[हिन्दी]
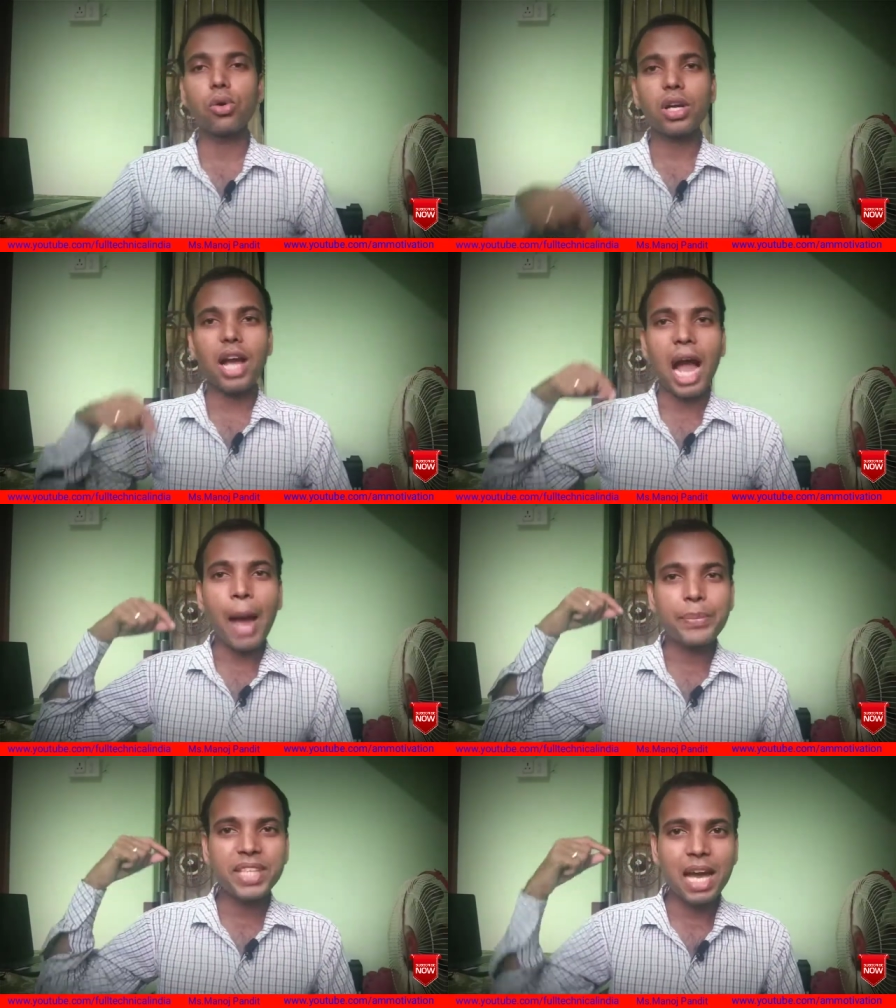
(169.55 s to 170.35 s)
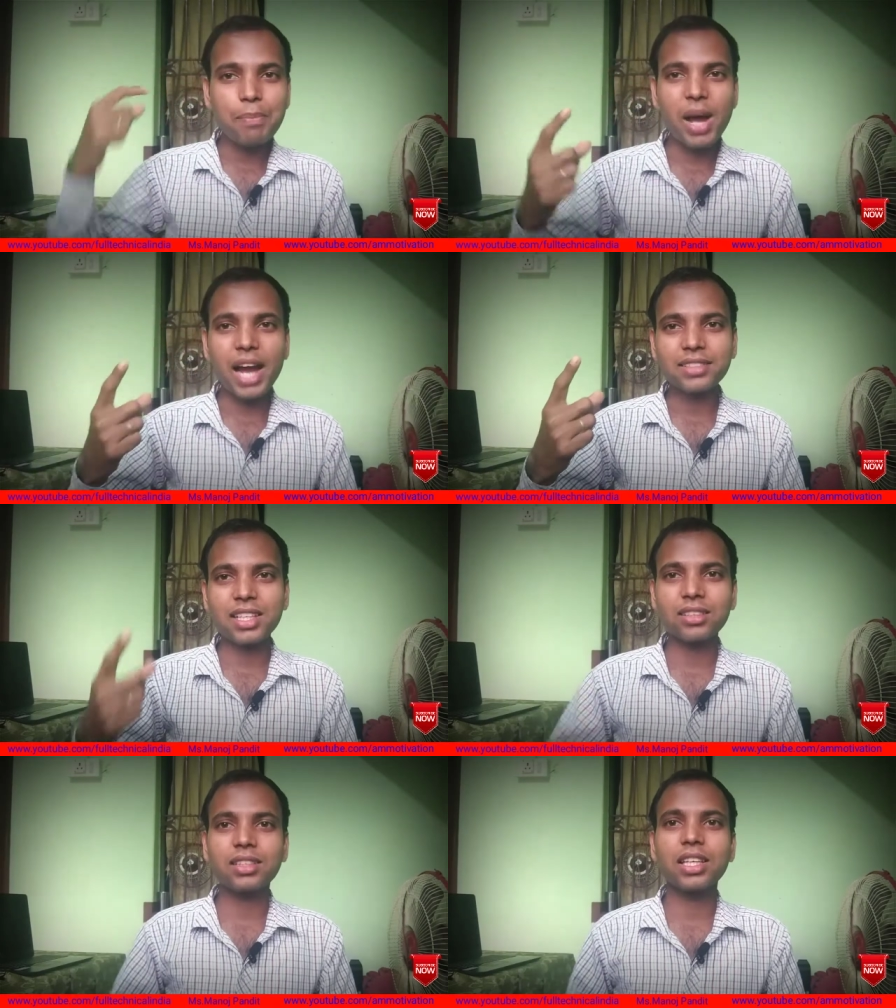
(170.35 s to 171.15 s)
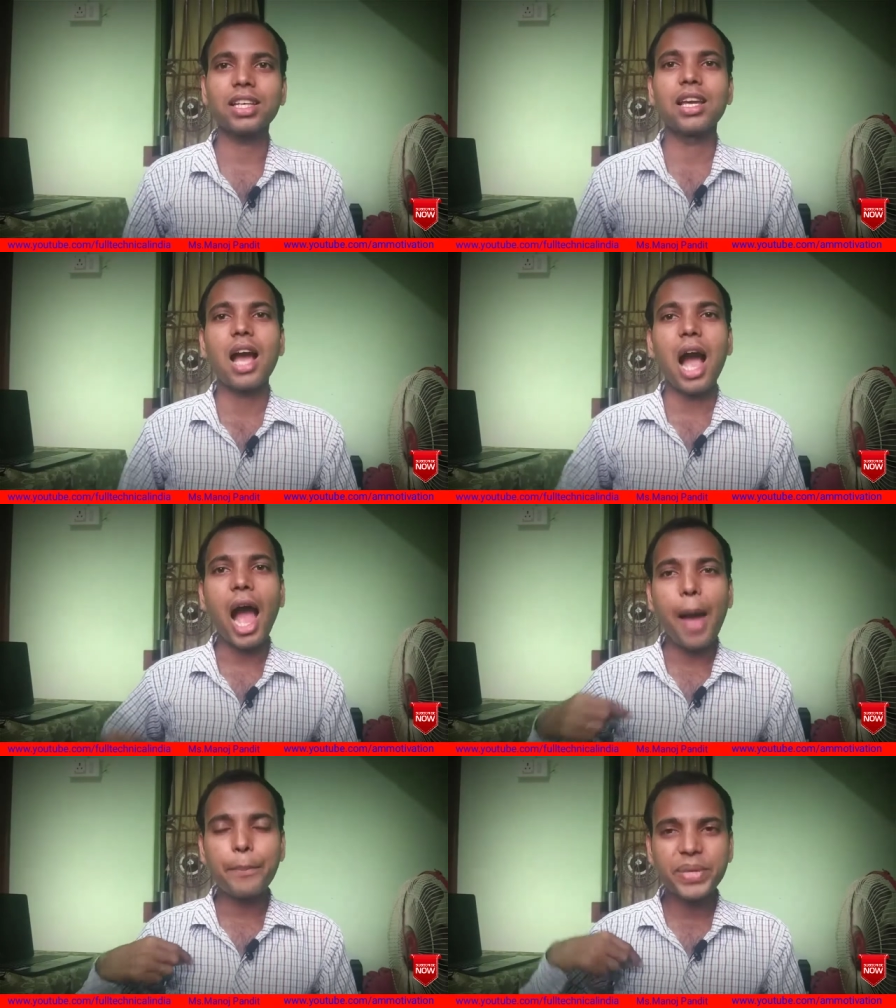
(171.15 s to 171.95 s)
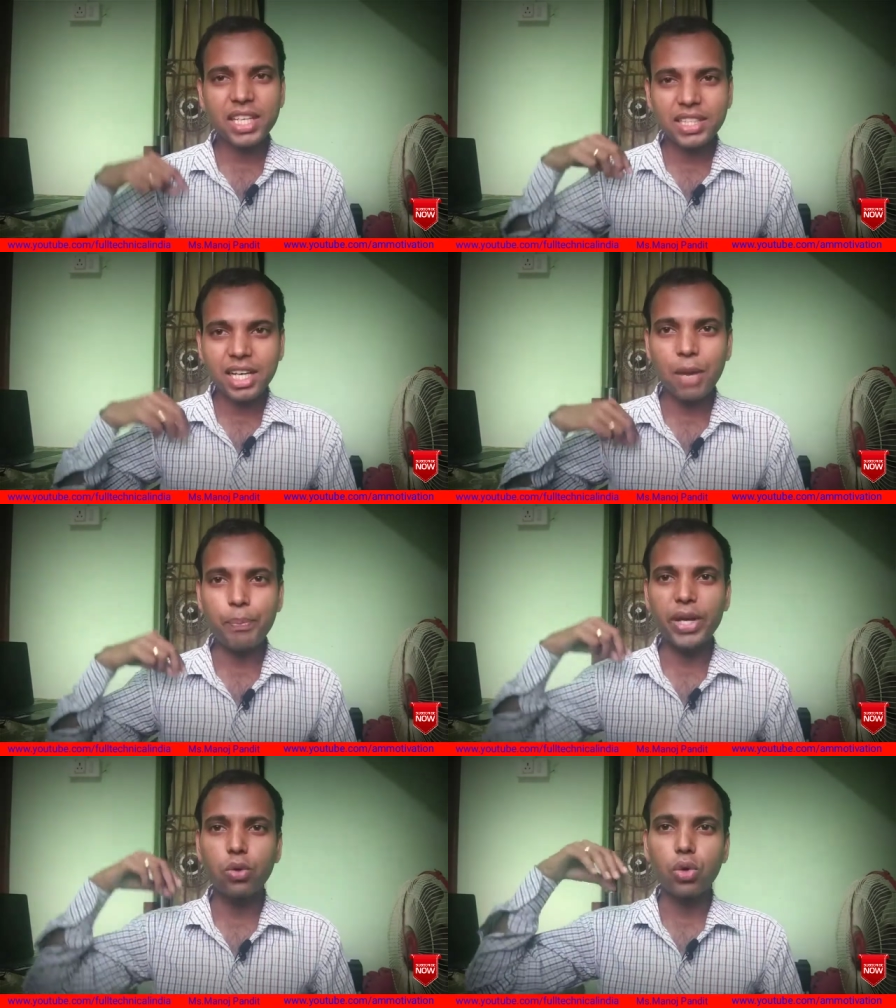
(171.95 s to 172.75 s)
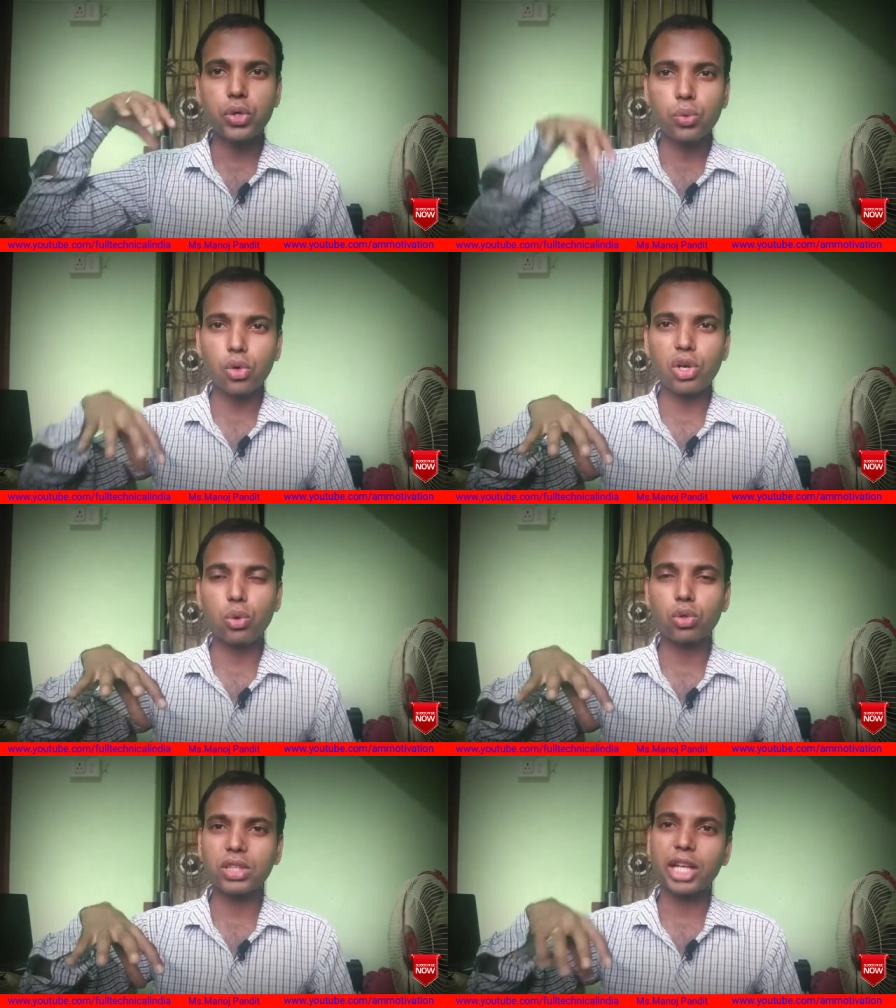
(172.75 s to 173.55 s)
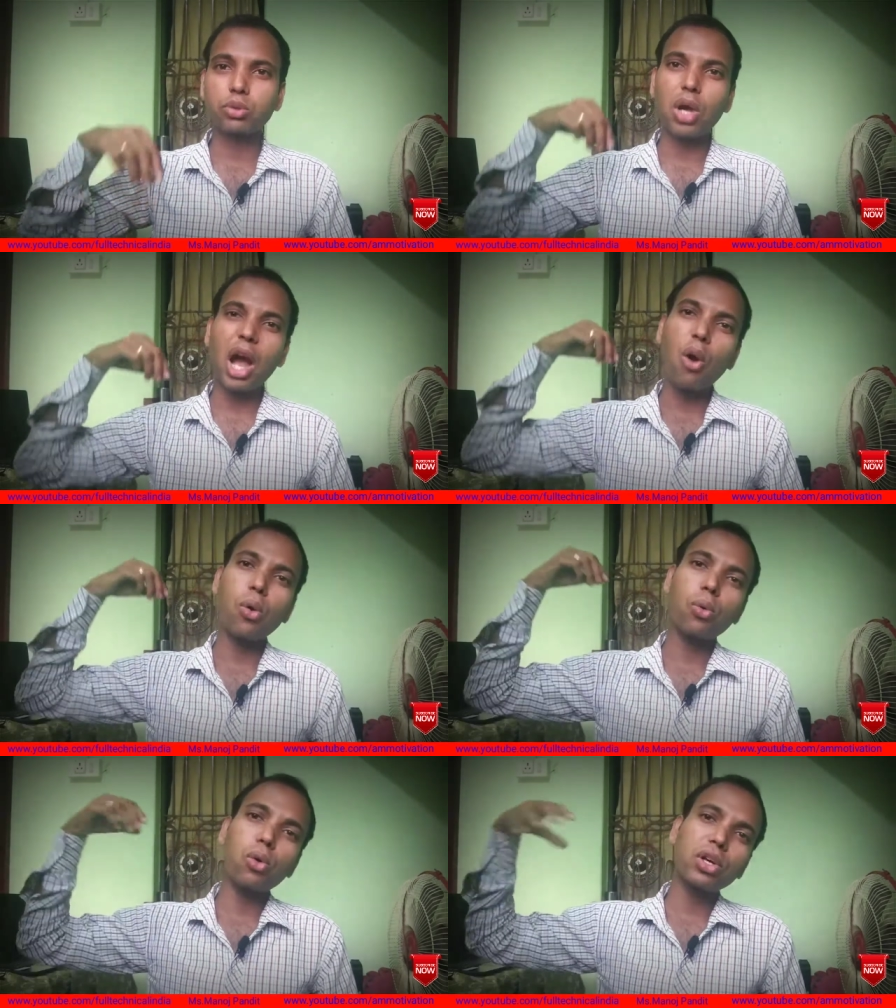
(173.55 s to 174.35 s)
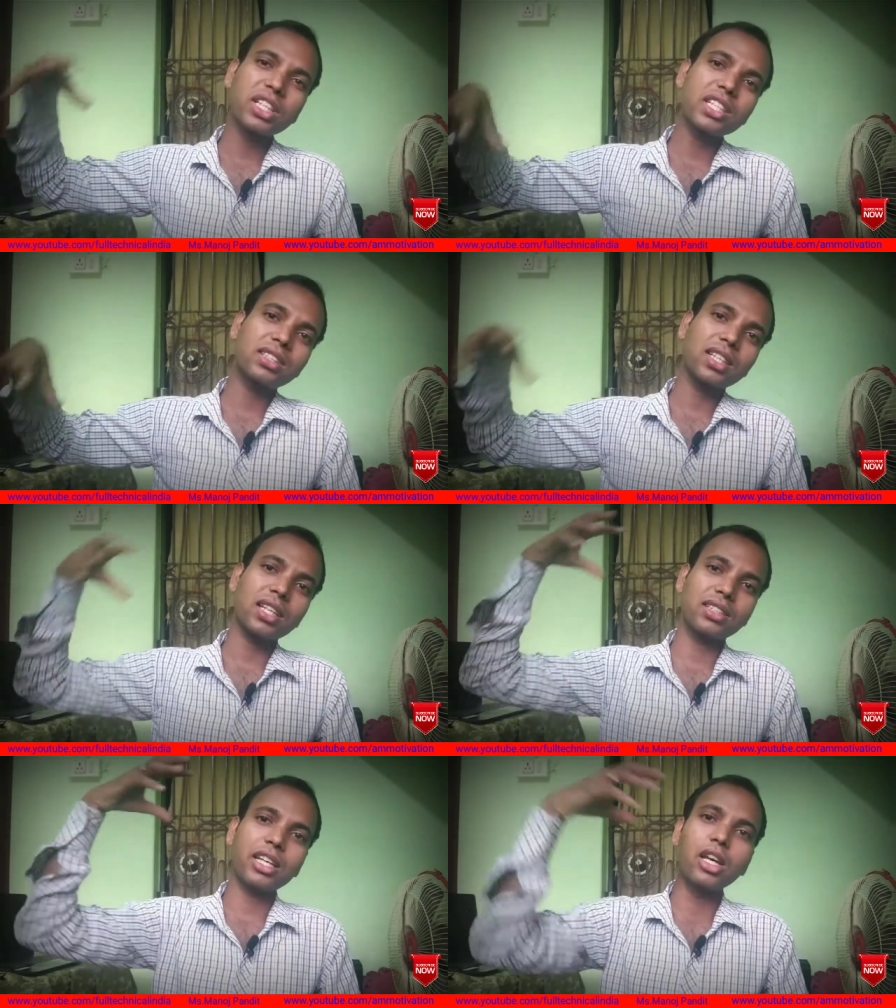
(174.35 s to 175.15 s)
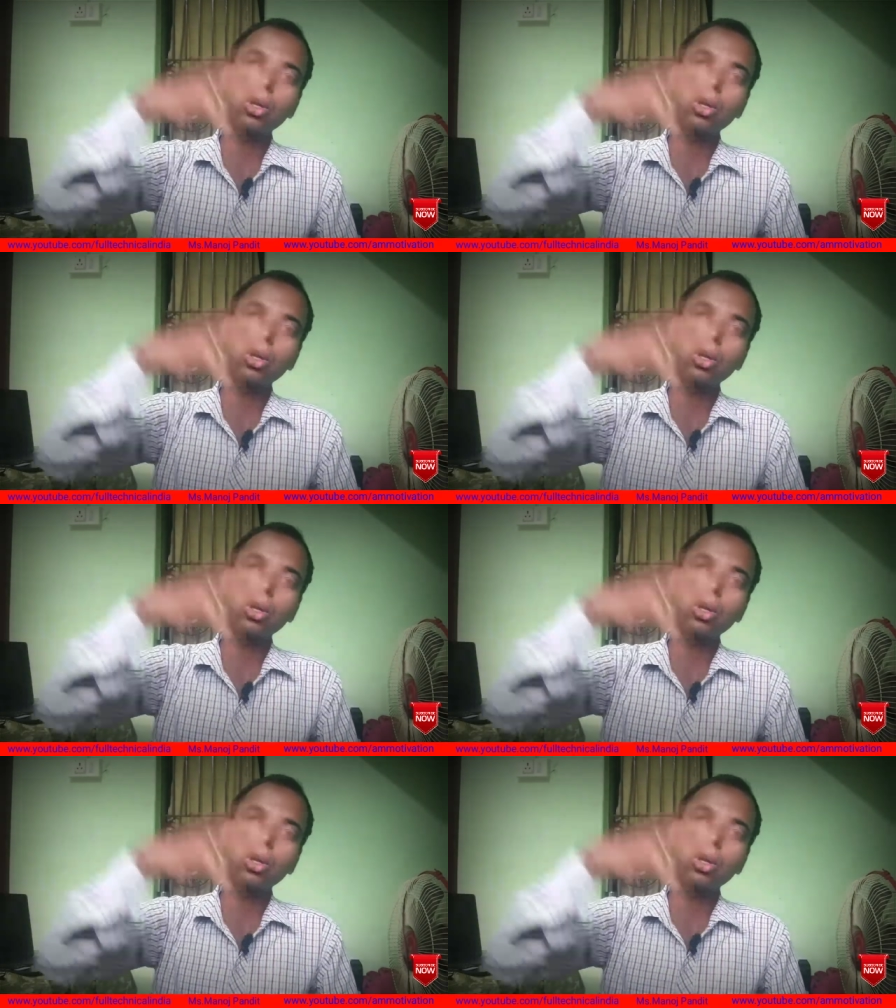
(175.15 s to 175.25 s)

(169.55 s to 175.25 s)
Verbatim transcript: और आप क्या बांट सकते हैं आप आपके जगह पर कोई और होता तो आप वो किस तरह से